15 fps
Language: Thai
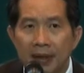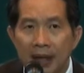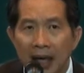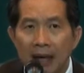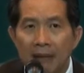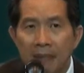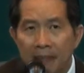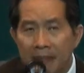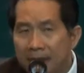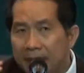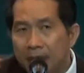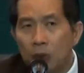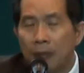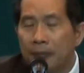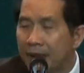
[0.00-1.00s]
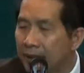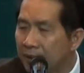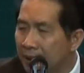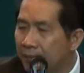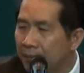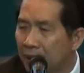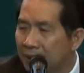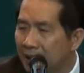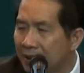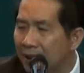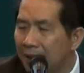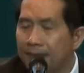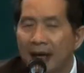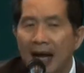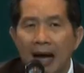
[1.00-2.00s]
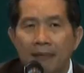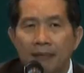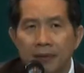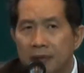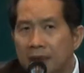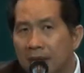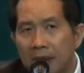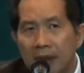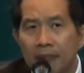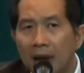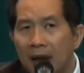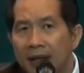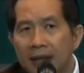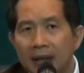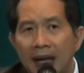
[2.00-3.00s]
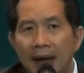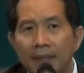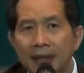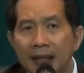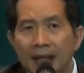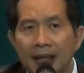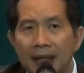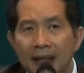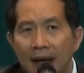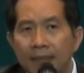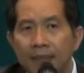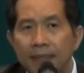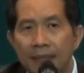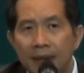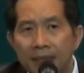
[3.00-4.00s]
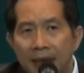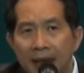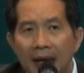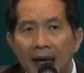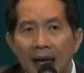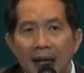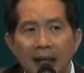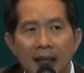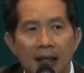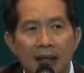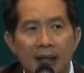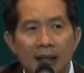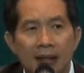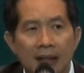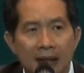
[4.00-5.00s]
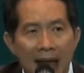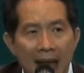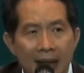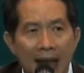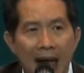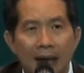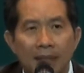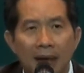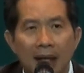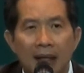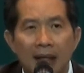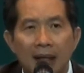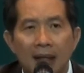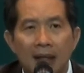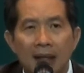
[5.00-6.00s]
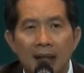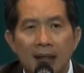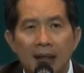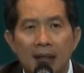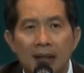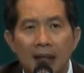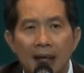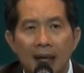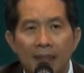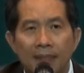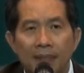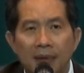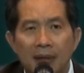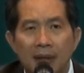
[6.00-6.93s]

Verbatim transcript: นะมันไม่มีตัวผีท่านบอกท่านทำน้ำ ทุกคนก็บอกให้น้ำที่ท่านทำ มันมีอะไรที่แตกต่างไหมนะครับ